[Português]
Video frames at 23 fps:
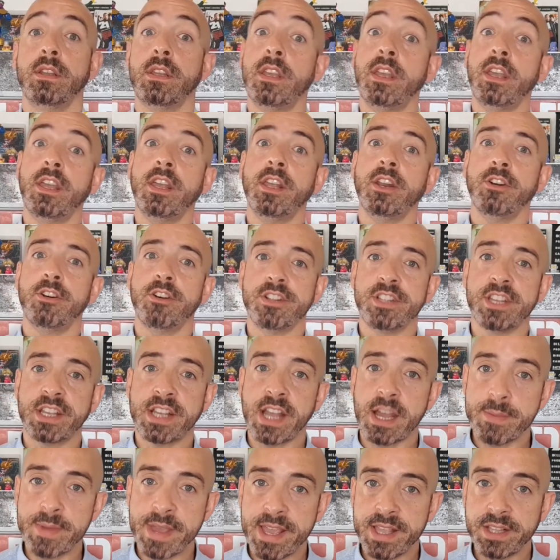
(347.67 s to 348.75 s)

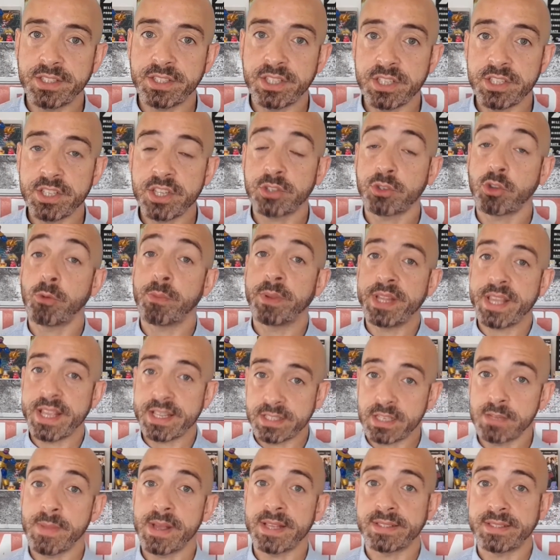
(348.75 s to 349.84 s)
Ironicamente, descobrir
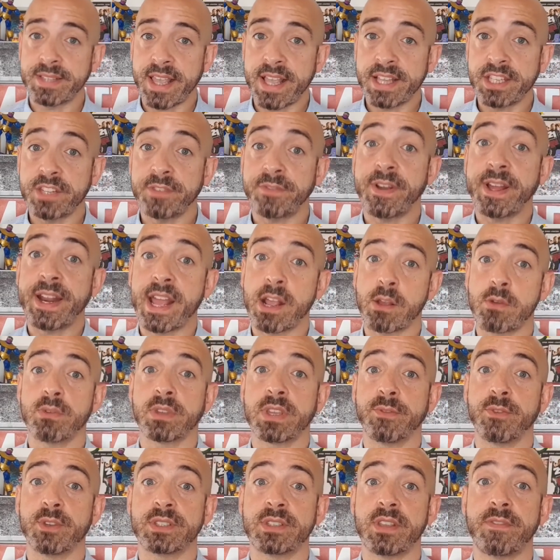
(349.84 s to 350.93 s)
esse macete fará com
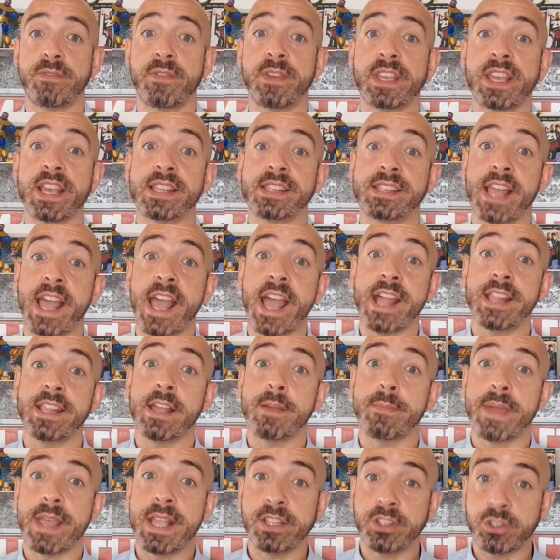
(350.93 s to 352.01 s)
que você fique
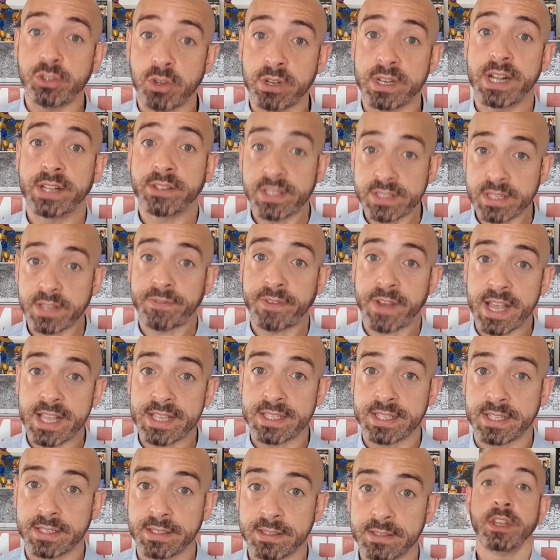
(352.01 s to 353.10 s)
eternamente jogando essa
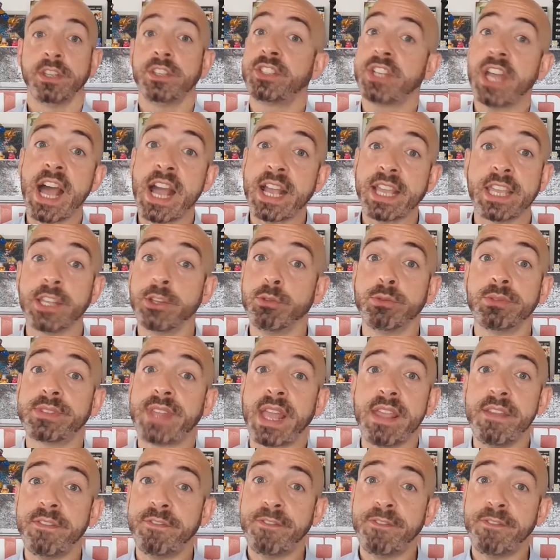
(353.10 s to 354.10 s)
fase, já que não tem